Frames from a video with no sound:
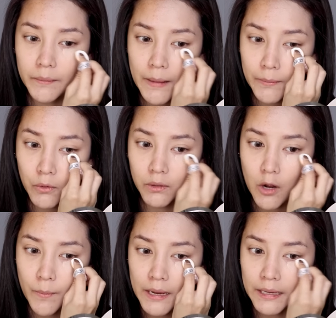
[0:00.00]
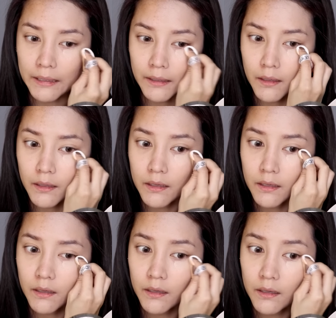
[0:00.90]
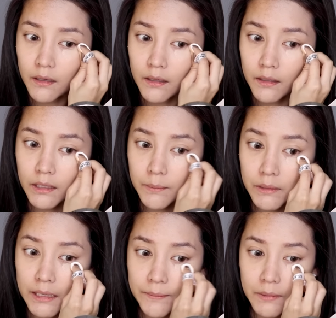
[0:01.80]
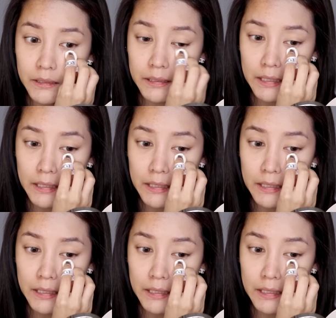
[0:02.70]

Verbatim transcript: แบบกดเข้าไปเข้มๆเลย